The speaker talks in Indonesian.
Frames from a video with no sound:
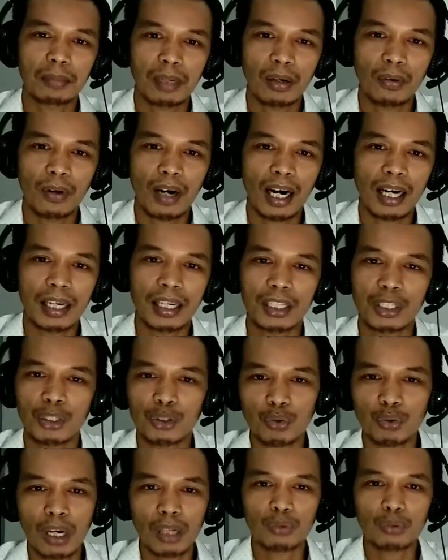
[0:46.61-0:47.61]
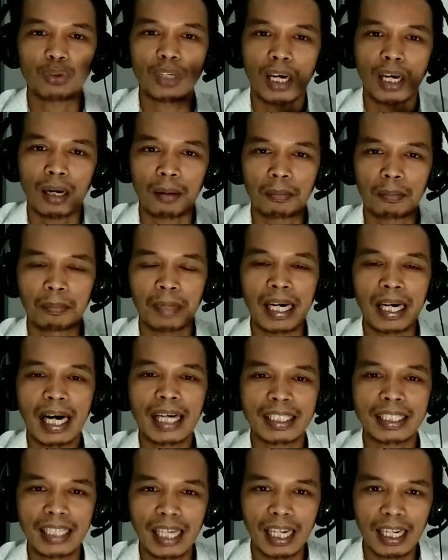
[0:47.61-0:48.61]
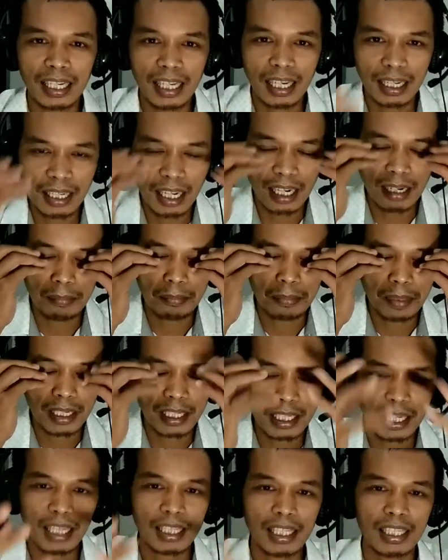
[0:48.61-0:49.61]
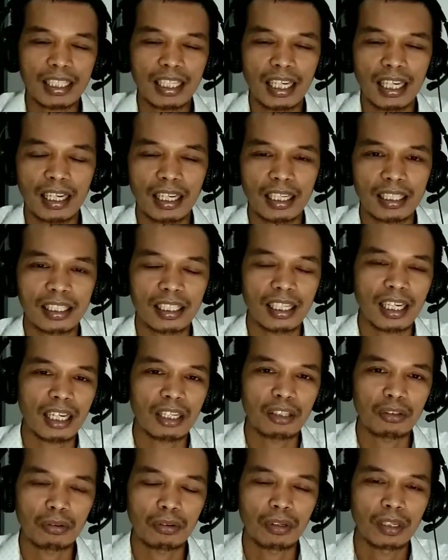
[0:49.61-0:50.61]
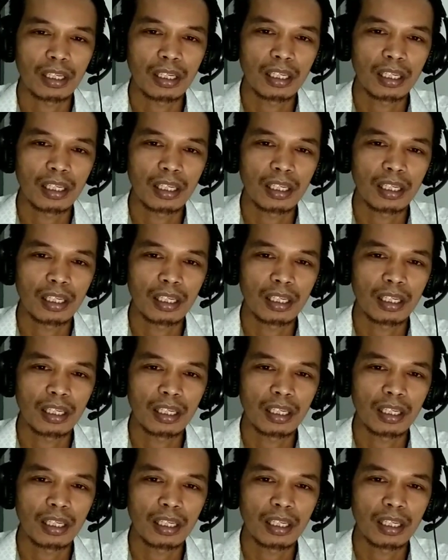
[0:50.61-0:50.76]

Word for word: bahwa ada sesuatu yang mengganjal ya dalam penglihatan saya ketika itu.